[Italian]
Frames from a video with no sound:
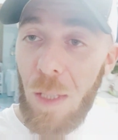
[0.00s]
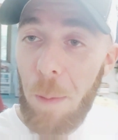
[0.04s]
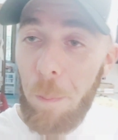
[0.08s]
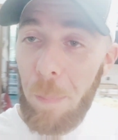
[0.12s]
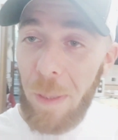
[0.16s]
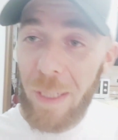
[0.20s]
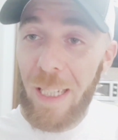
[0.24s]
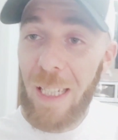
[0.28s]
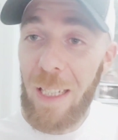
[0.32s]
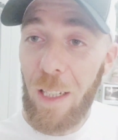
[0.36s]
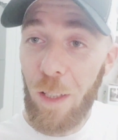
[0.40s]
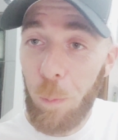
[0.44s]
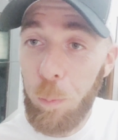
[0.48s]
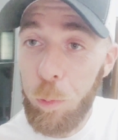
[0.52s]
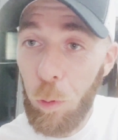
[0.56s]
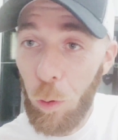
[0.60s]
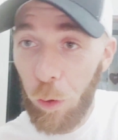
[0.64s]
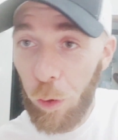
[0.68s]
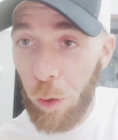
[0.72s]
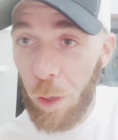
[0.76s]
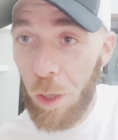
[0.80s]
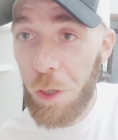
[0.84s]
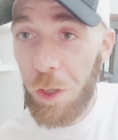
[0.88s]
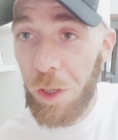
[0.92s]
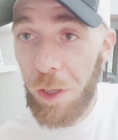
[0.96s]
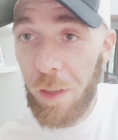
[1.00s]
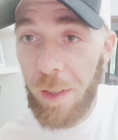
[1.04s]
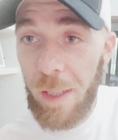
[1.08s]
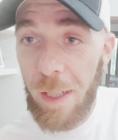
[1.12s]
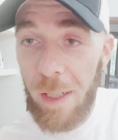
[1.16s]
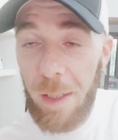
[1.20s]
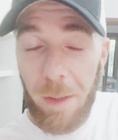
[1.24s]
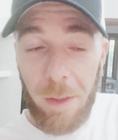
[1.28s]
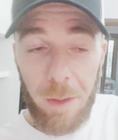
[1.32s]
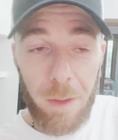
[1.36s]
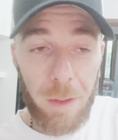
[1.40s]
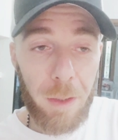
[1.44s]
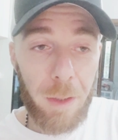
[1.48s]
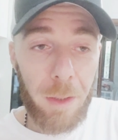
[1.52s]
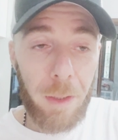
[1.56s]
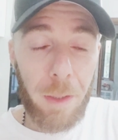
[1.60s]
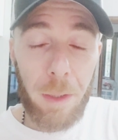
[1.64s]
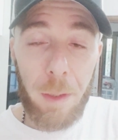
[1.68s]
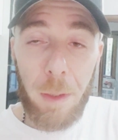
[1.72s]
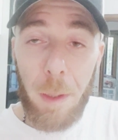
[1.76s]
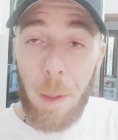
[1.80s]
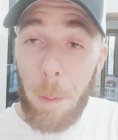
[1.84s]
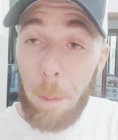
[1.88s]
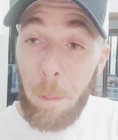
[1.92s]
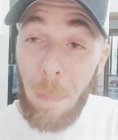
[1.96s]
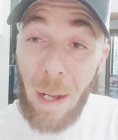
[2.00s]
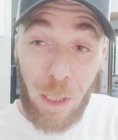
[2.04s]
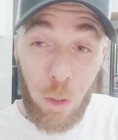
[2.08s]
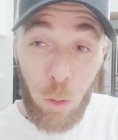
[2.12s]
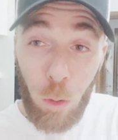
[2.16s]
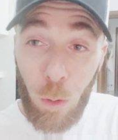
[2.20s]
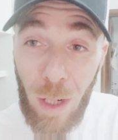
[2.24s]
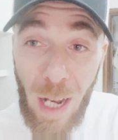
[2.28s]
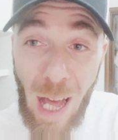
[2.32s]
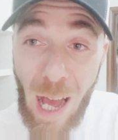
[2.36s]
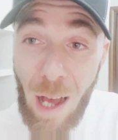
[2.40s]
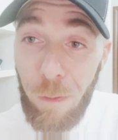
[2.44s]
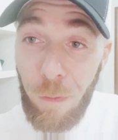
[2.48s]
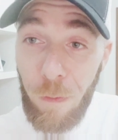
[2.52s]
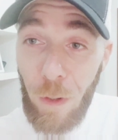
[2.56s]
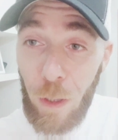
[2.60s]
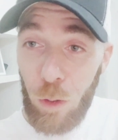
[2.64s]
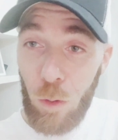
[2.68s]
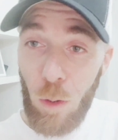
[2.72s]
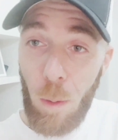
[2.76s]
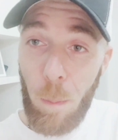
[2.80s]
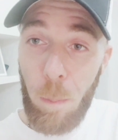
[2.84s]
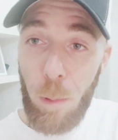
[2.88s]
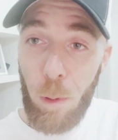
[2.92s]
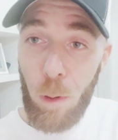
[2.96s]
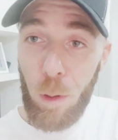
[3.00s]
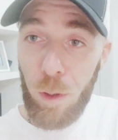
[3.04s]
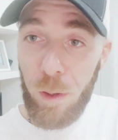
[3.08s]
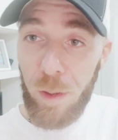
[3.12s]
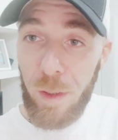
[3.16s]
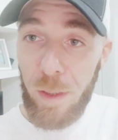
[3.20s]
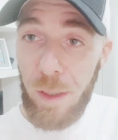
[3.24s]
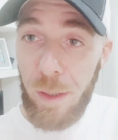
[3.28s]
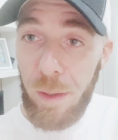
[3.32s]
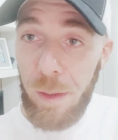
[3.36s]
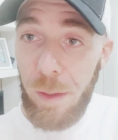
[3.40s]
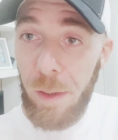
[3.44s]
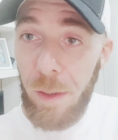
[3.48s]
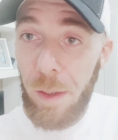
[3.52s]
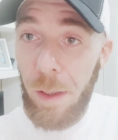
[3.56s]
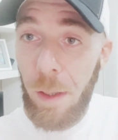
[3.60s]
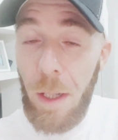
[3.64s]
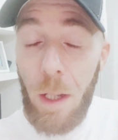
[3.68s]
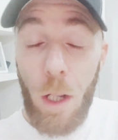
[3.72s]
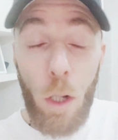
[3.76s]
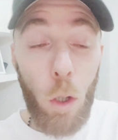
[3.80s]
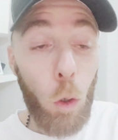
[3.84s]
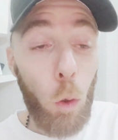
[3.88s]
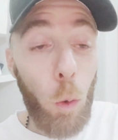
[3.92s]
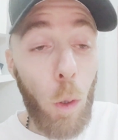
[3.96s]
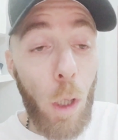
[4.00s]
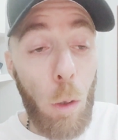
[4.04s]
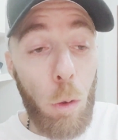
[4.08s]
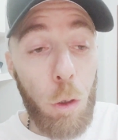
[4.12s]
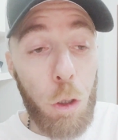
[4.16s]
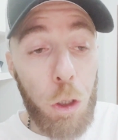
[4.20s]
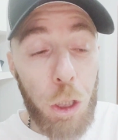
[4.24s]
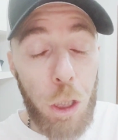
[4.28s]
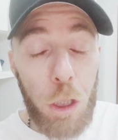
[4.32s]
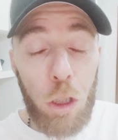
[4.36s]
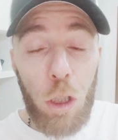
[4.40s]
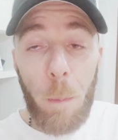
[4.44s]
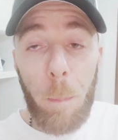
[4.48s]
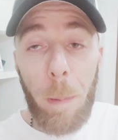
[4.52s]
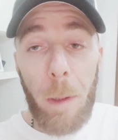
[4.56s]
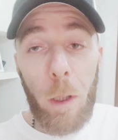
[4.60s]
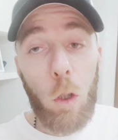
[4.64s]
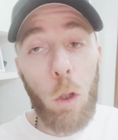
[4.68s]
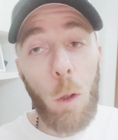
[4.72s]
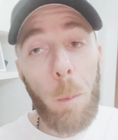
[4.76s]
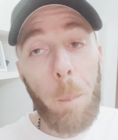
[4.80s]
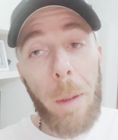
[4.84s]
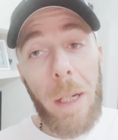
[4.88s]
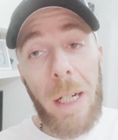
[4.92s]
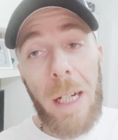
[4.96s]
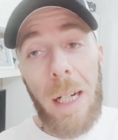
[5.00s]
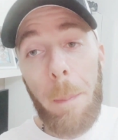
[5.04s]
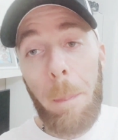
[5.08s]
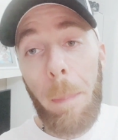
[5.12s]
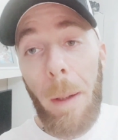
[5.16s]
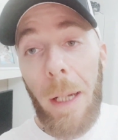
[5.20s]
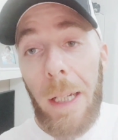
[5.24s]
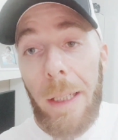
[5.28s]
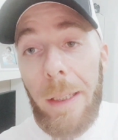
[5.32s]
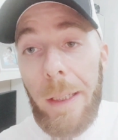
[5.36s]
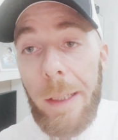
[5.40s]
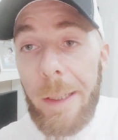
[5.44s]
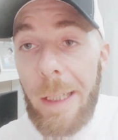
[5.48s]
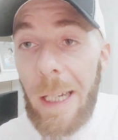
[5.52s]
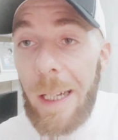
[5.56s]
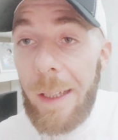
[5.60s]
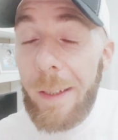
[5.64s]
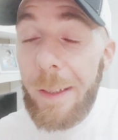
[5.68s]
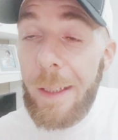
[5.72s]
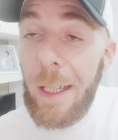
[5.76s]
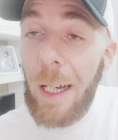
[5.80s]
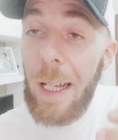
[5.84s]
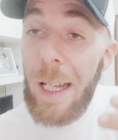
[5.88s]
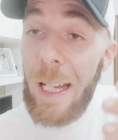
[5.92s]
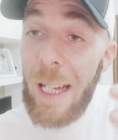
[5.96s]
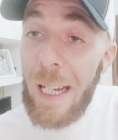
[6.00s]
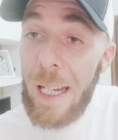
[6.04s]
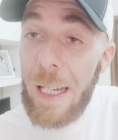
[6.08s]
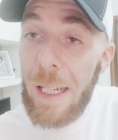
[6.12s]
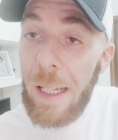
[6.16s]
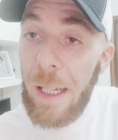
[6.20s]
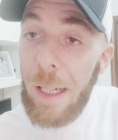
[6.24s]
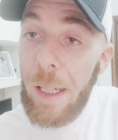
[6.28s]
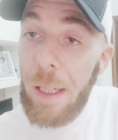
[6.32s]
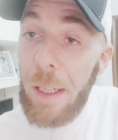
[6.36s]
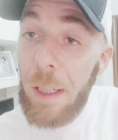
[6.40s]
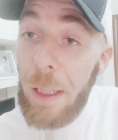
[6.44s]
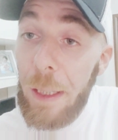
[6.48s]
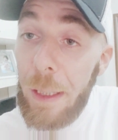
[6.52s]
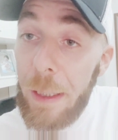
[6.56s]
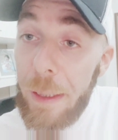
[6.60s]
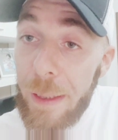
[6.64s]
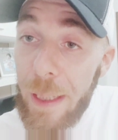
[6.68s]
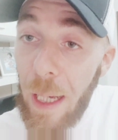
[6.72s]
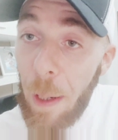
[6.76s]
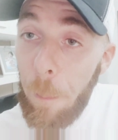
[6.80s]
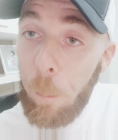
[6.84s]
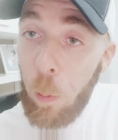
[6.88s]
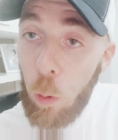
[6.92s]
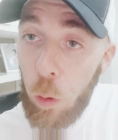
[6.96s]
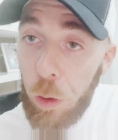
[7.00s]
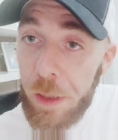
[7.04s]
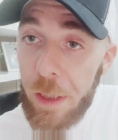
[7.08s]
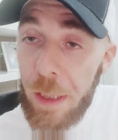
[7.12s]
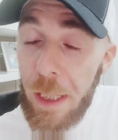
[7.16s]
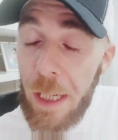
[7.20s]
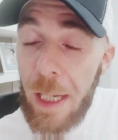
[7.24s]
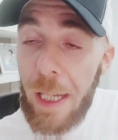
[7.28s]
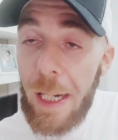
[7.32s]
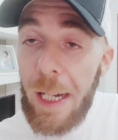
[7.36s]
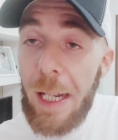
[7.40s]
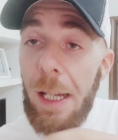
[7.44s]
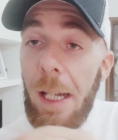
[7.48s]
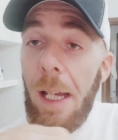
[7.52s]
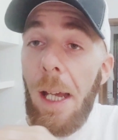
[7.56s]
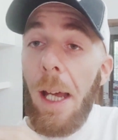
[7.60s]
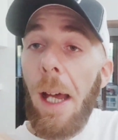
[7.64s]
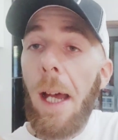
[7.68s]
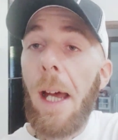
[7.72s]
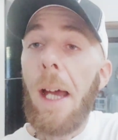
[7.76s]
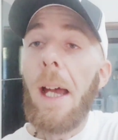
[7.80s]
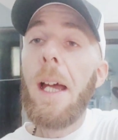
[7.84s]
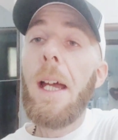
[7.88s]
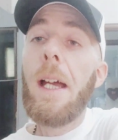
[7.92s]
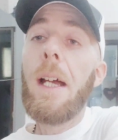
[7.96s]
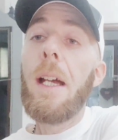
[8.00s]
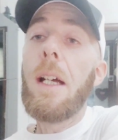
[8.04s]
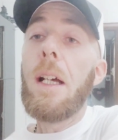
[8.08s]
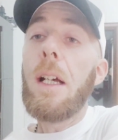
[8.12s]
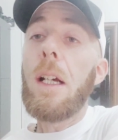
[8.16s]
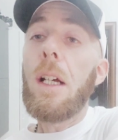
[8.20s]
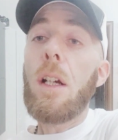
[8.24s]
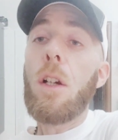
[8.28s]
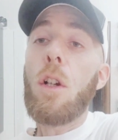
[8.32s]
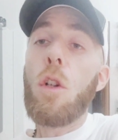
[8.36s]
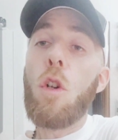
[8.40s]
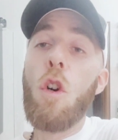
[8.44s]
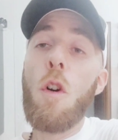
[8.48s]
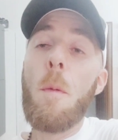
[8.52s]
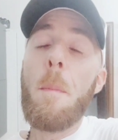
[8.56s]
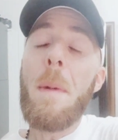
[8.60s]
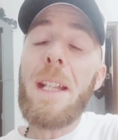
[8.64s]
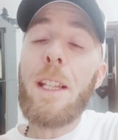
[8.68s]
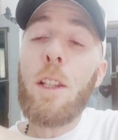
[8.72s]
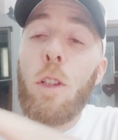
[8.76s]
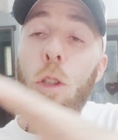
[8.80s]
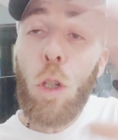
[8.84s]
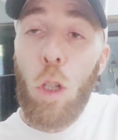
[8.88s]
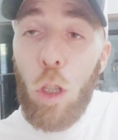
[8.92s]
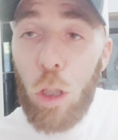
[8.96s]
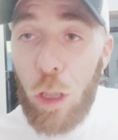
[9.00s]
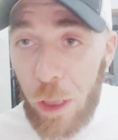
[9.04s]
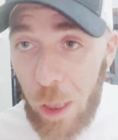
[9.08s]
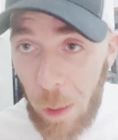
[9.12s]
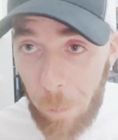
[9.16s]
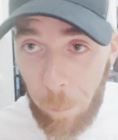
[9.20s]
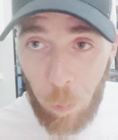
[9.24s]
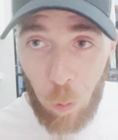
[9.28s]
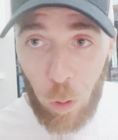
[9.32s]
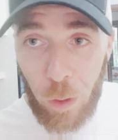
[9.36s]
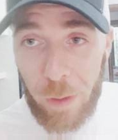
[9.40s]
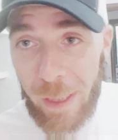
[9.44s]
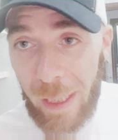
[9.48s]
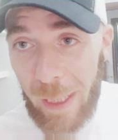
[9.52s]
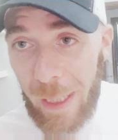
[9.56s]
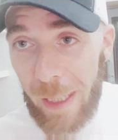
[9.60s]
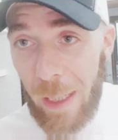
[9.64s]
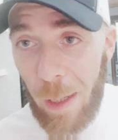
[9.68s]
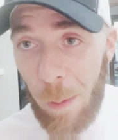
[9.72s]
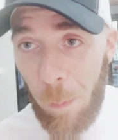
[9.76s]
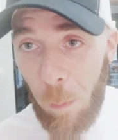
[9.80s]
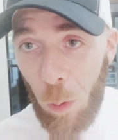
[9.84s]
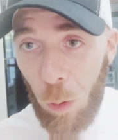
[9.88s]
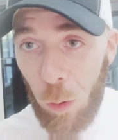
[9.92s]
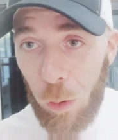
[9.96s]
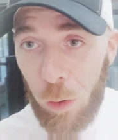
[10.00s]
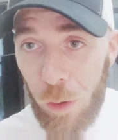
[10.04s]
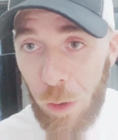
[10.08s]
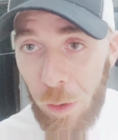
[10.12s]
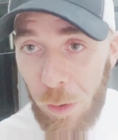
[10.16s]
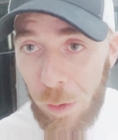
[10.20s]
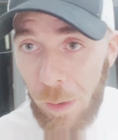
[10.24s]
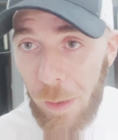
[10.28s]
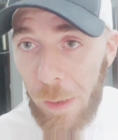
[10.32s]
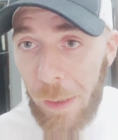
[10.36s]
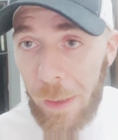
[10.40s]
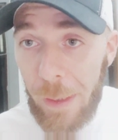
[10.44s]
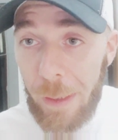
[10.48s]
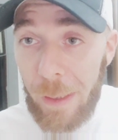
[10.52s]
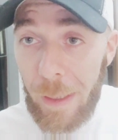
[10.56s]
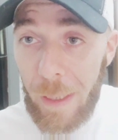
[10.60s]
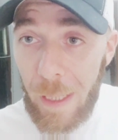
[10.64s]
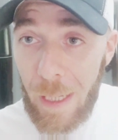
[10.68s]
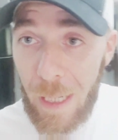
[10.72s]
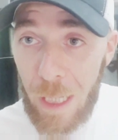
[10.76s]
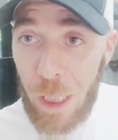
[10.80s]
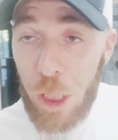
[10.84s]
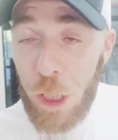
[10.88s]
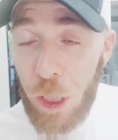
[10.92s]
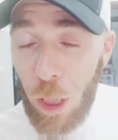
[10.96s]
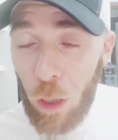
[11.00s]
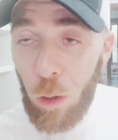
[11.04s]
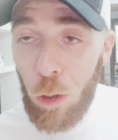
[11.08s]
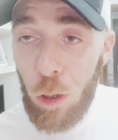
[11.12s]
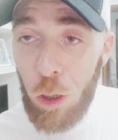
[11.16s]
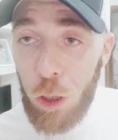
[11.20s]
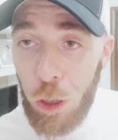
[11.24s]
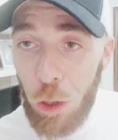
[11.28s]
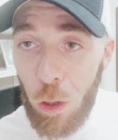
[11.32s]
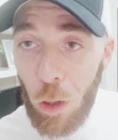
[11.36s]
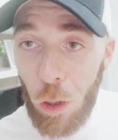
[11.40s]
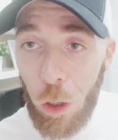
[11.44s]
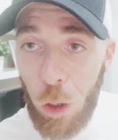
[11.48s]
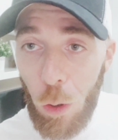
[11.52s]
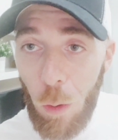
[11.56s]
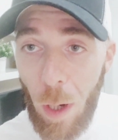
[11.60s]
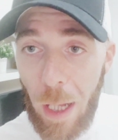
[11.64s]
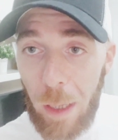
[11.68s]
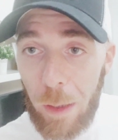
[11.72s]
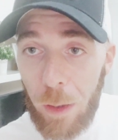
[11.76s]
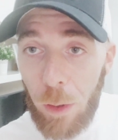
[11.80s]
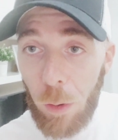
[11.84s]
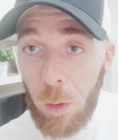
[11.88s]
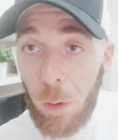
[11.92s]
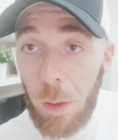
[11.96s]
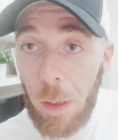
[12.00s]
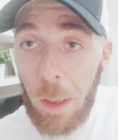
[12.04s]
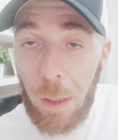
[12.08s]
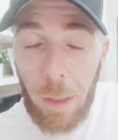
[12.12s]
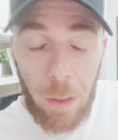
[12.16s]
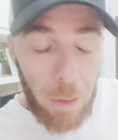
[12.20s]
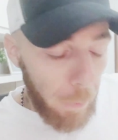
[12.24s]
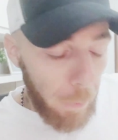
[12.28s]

perché l'espulsione ci sta, ma non l'ha fatto apposta. Lui è uscito per colpire la palla di testa e da portiere, come tutti i portieri del mondo, esce col ginocchio alto